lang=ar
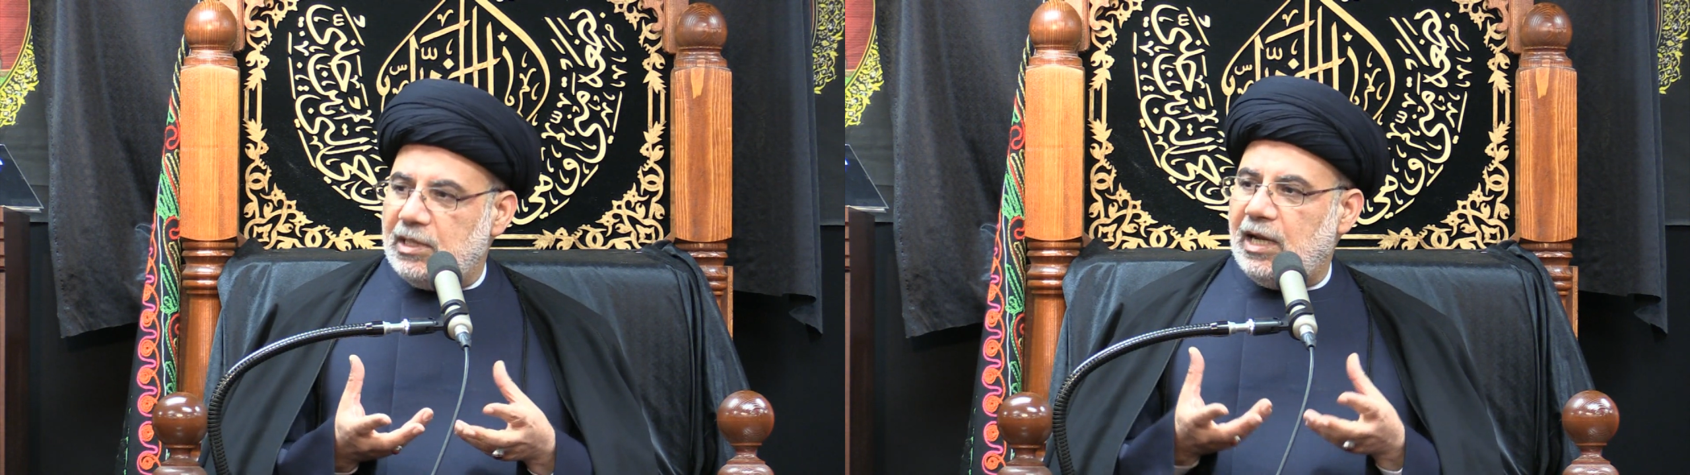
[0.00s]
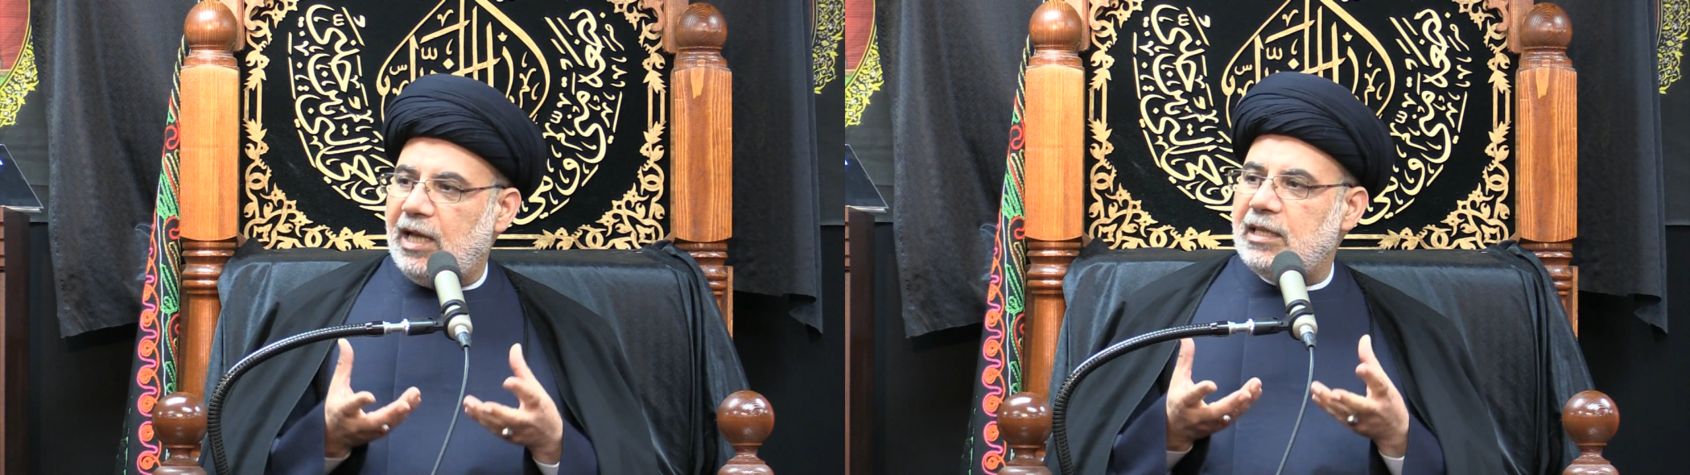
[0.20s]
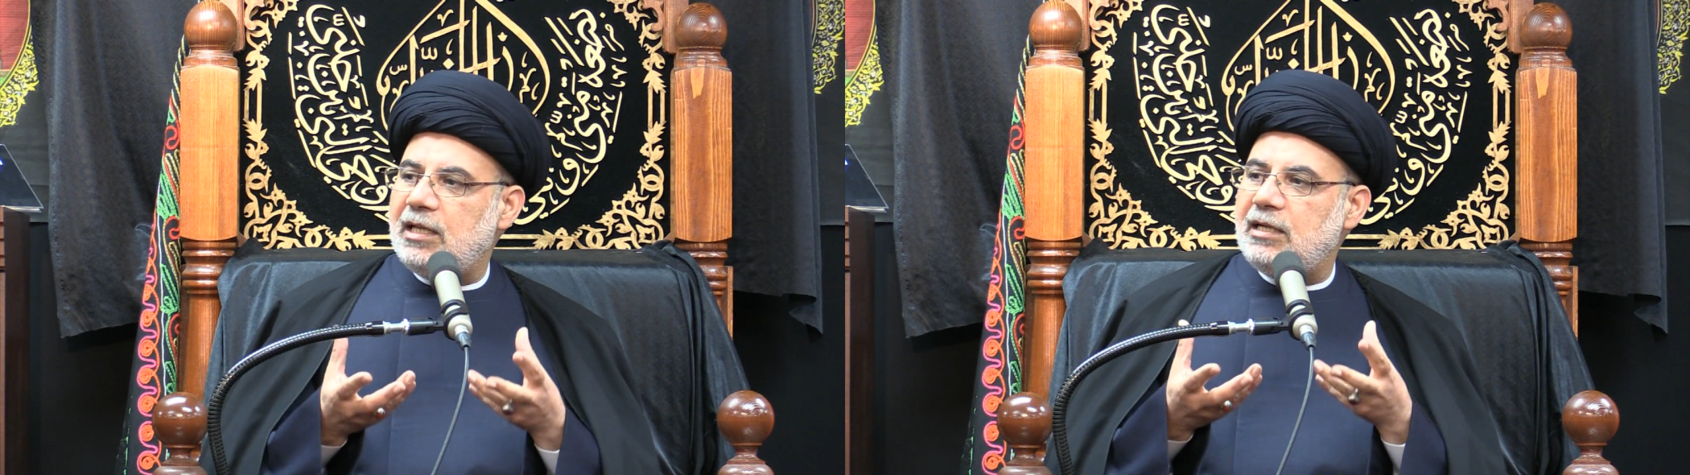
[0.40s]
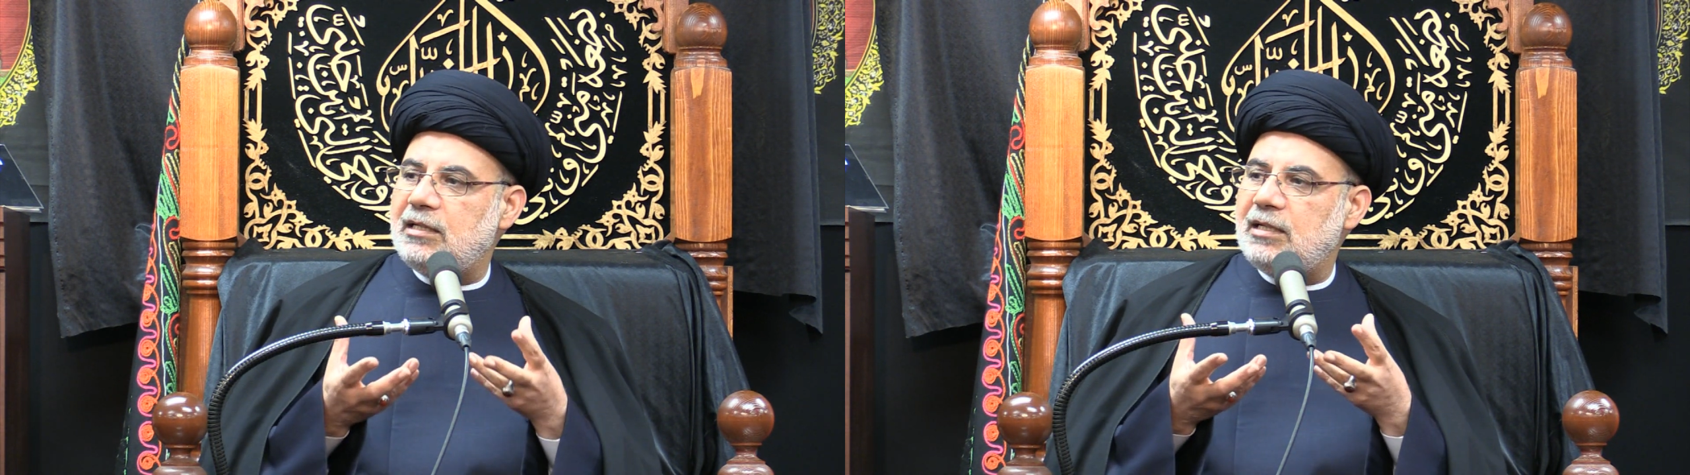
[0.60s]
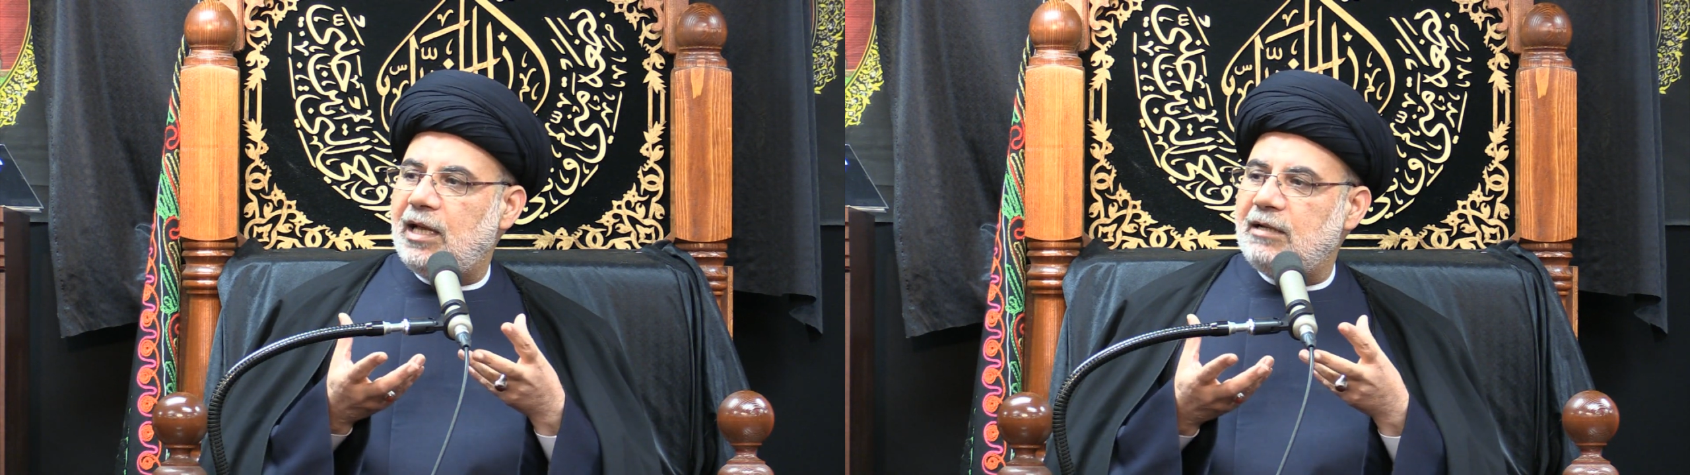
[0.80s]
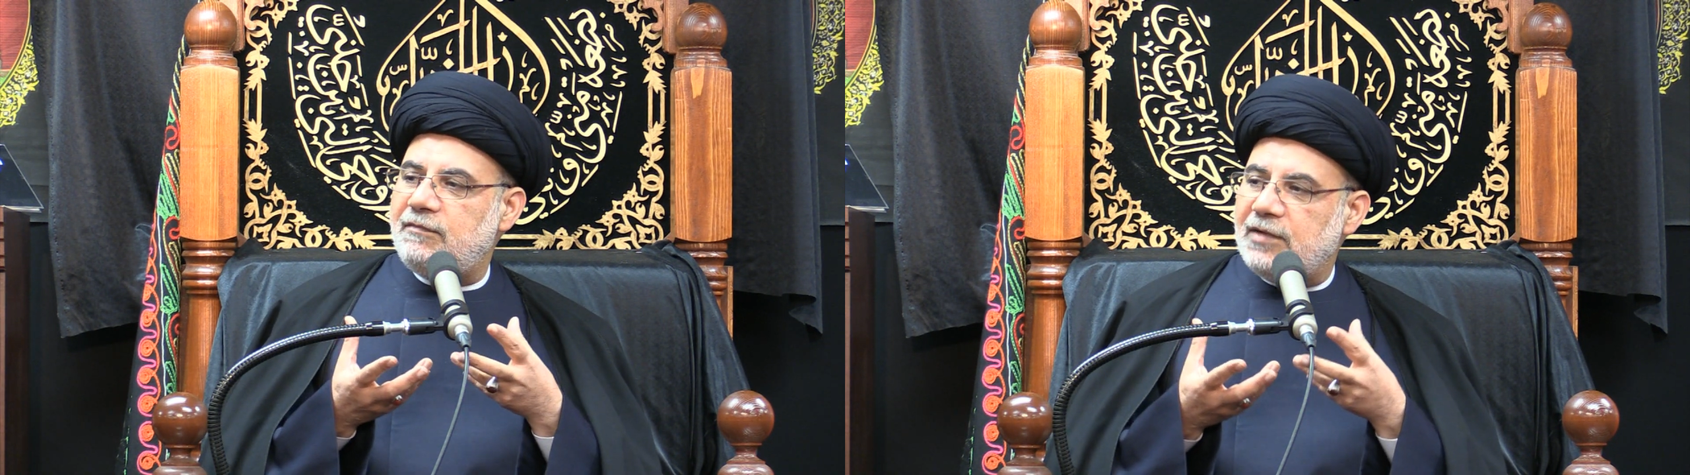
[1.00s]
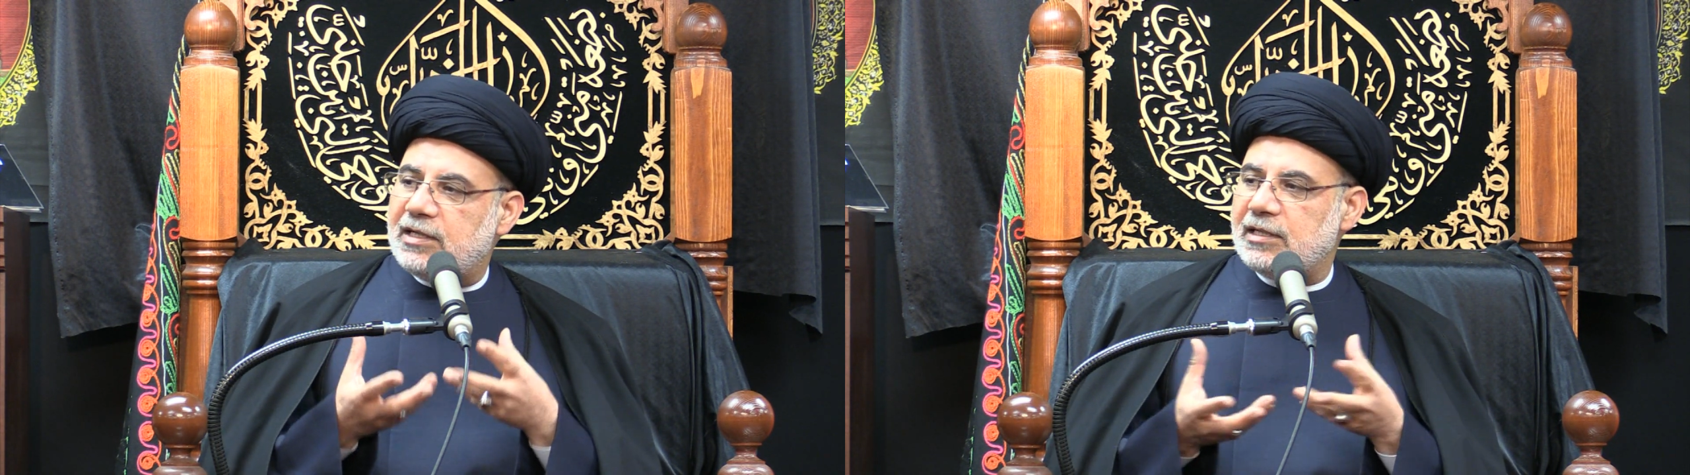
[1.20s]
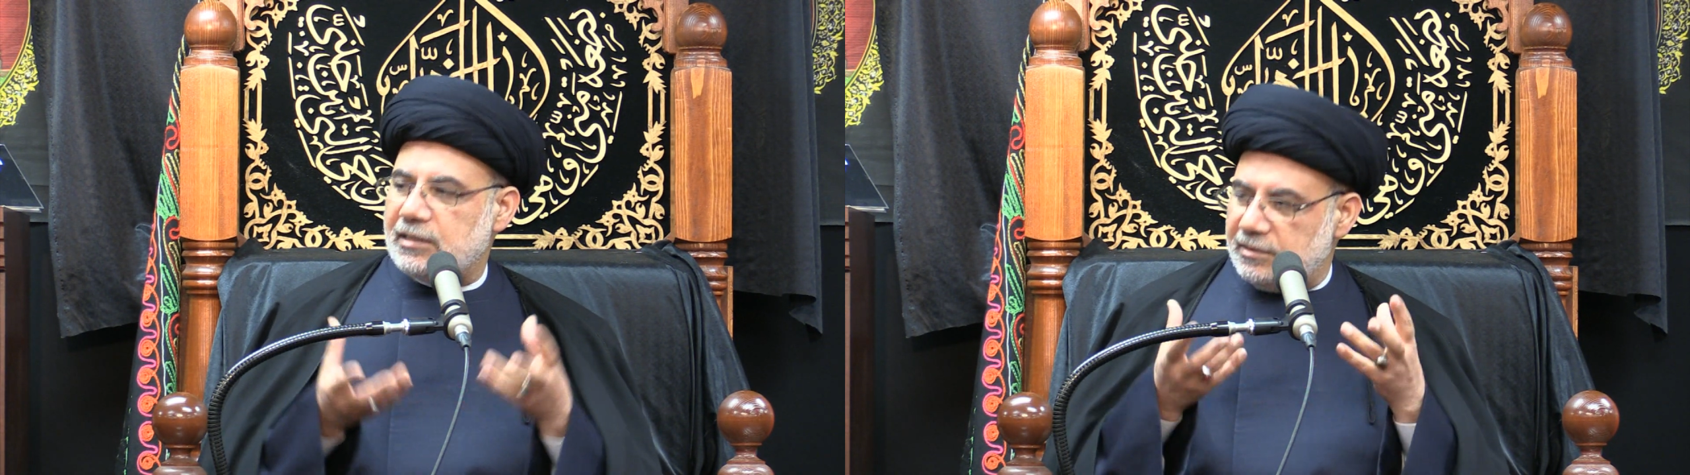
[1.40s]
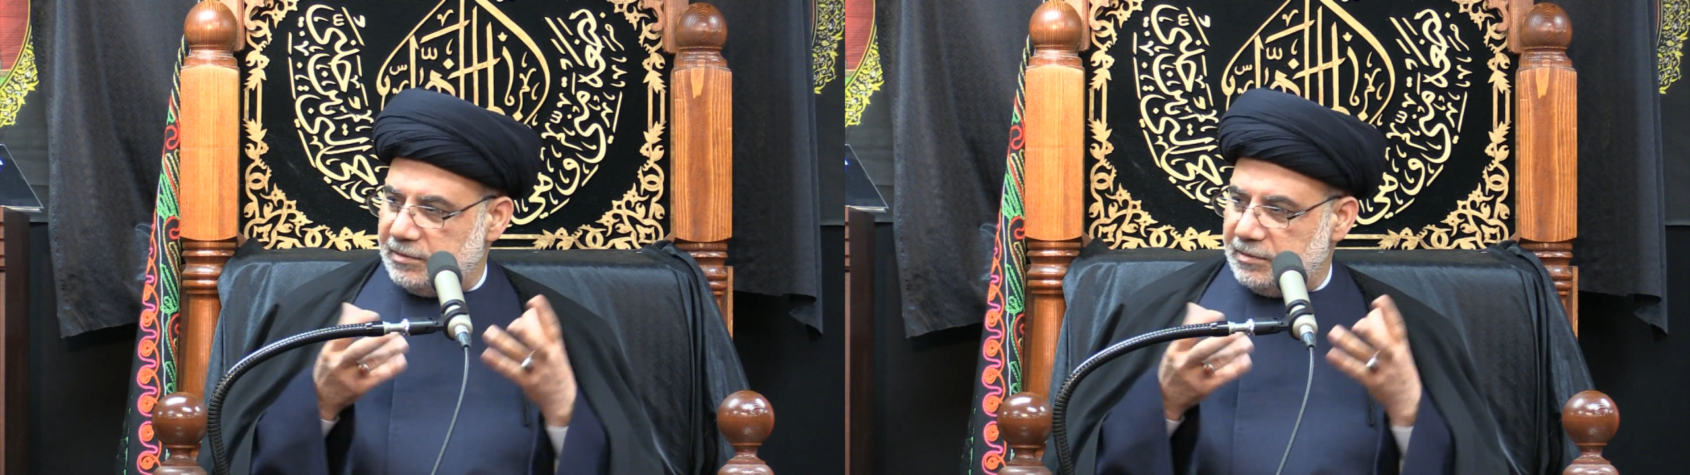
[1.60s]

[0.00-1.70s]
لهذا الفكر